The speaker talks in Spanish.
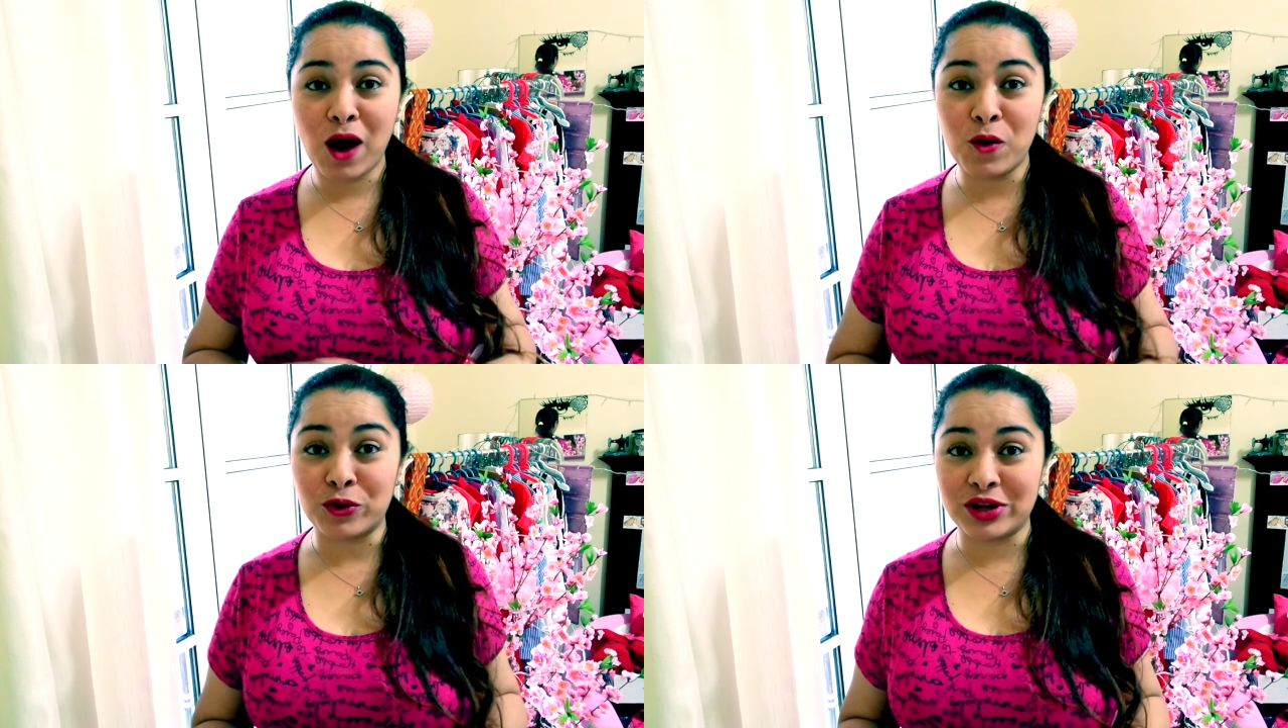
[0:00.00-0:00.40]

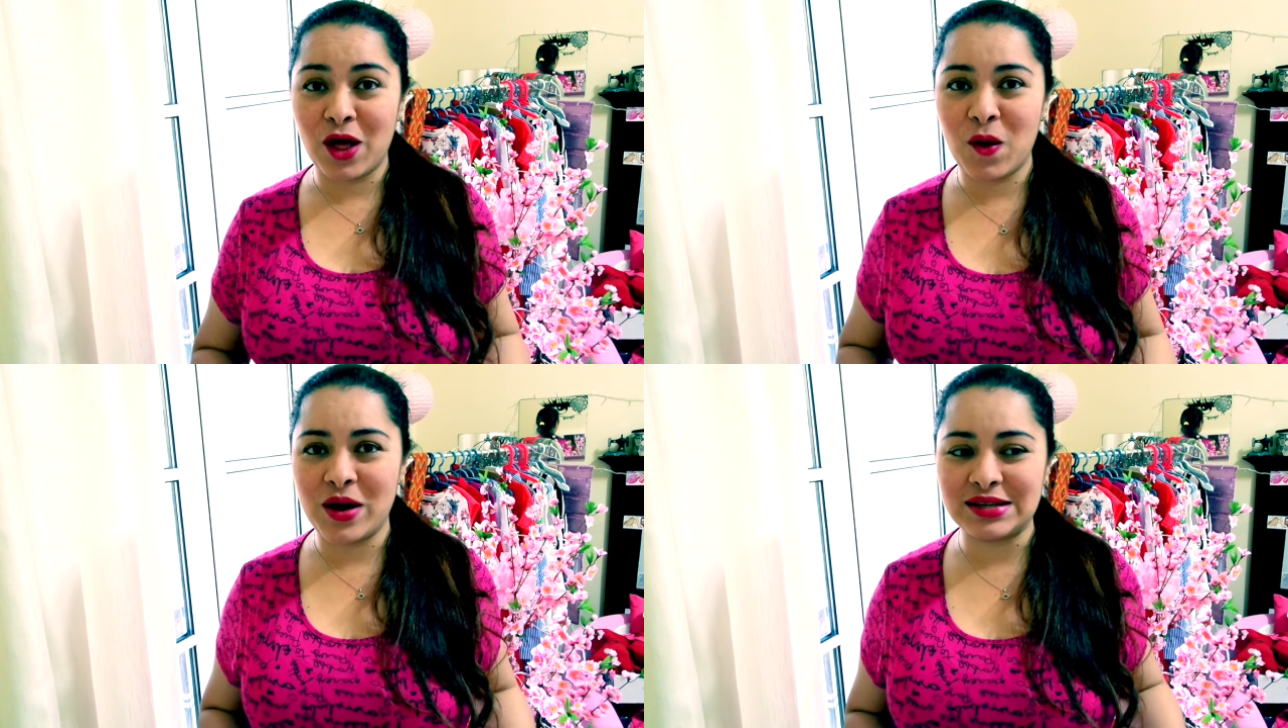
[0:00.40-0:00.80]

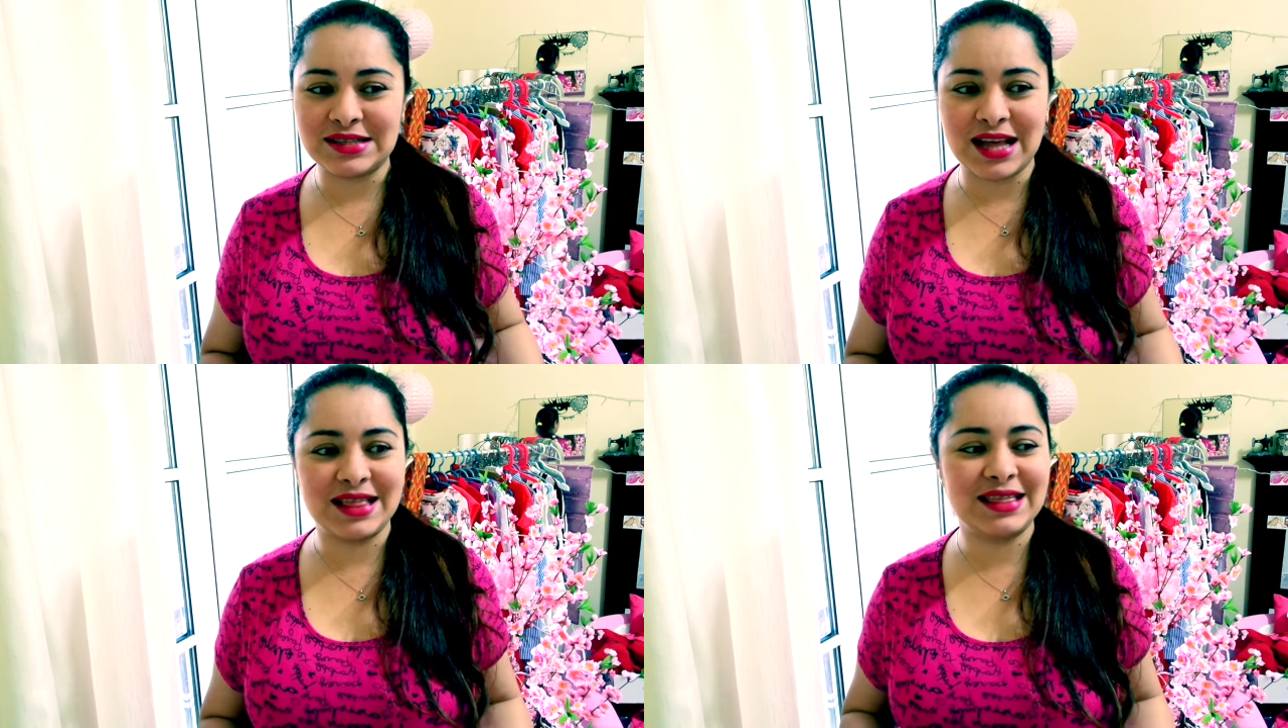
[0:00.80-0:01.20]
acortado
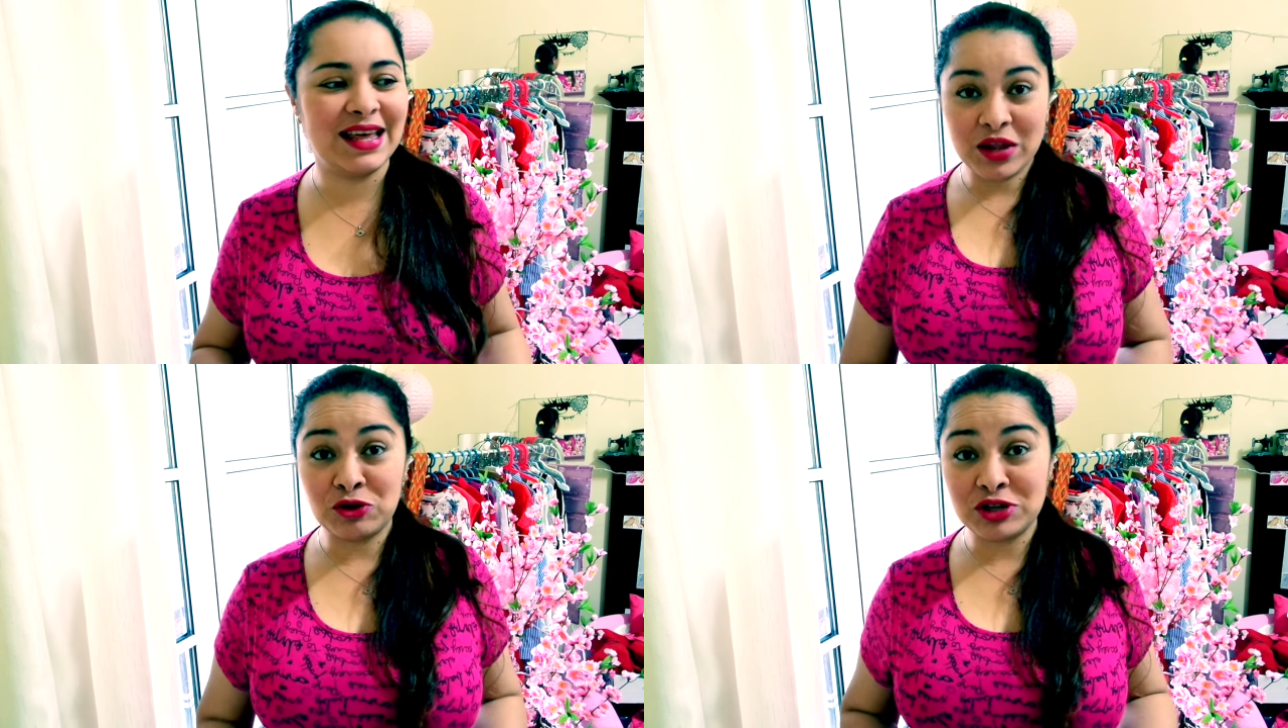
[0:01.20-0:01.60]

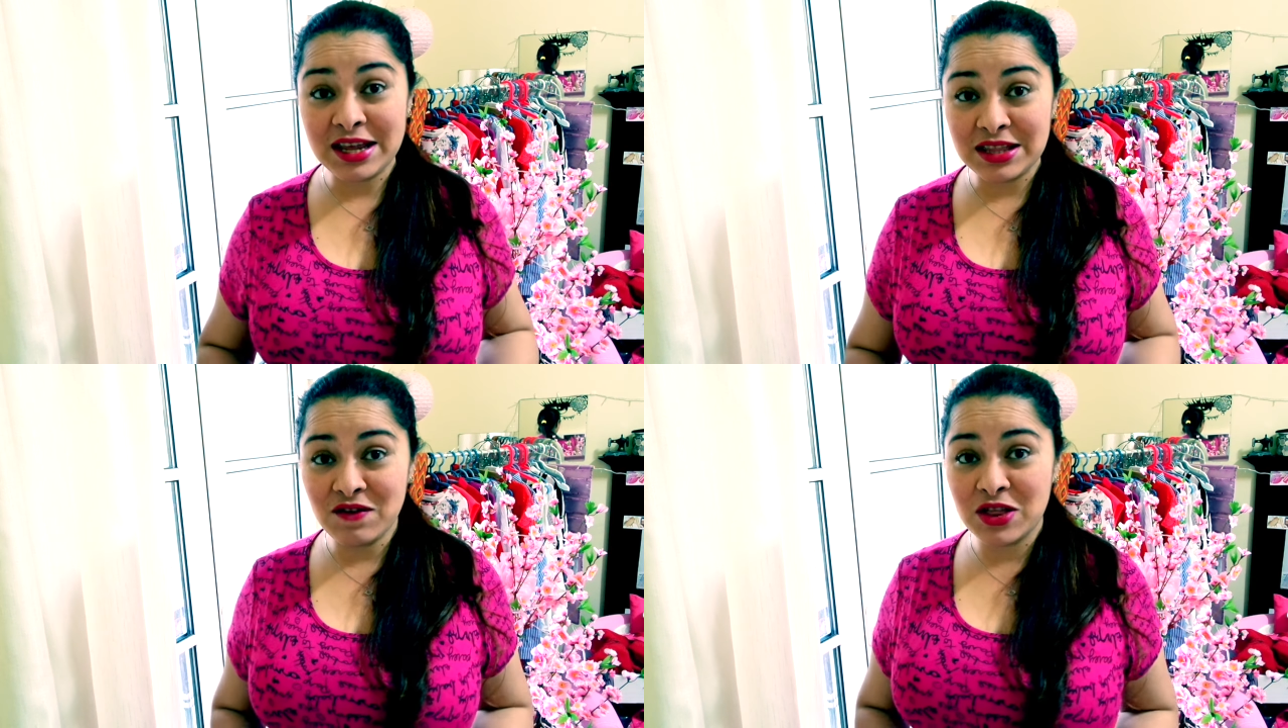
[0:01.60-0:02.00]
bastante.
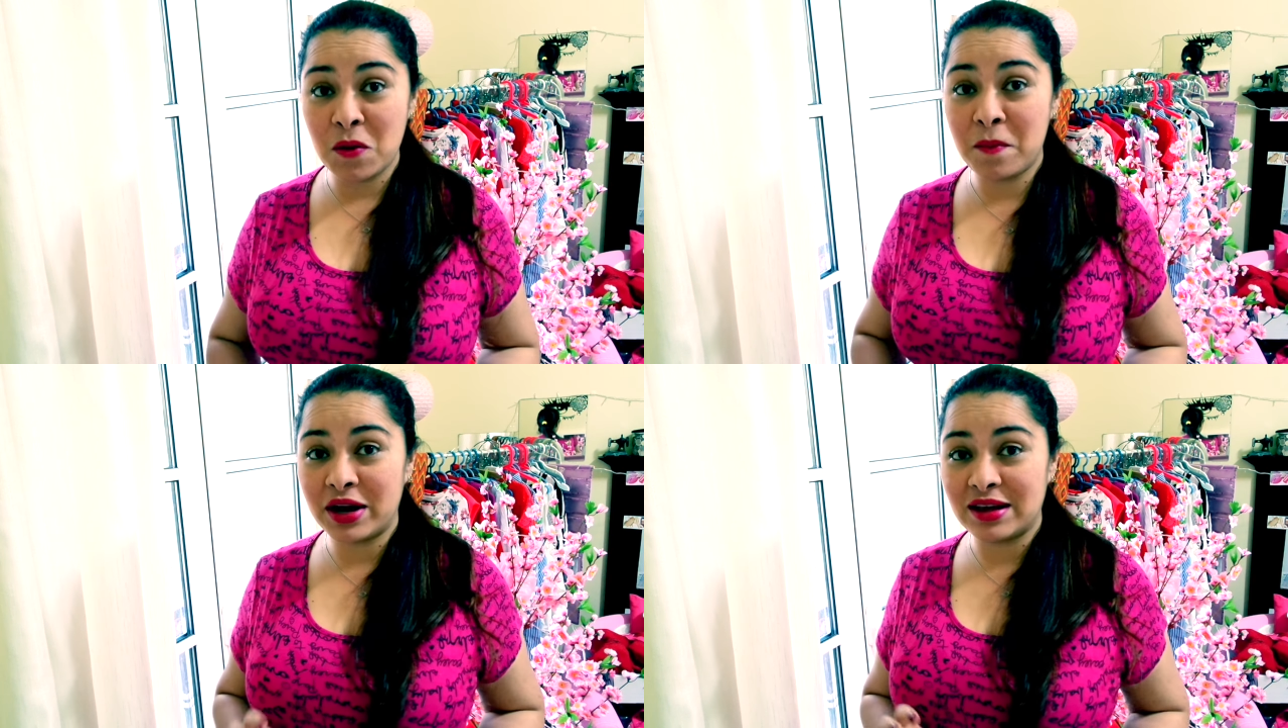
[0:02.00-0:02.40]
Entonces este
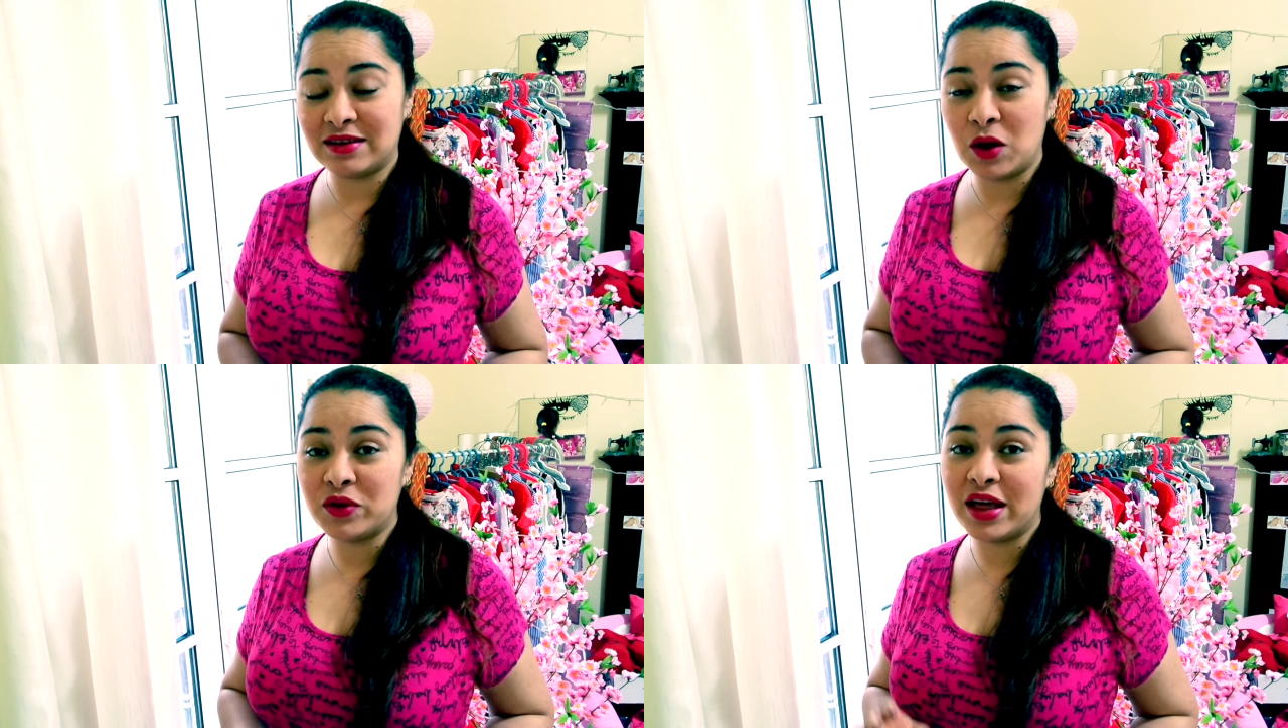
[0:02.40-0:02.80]
video es para decirles a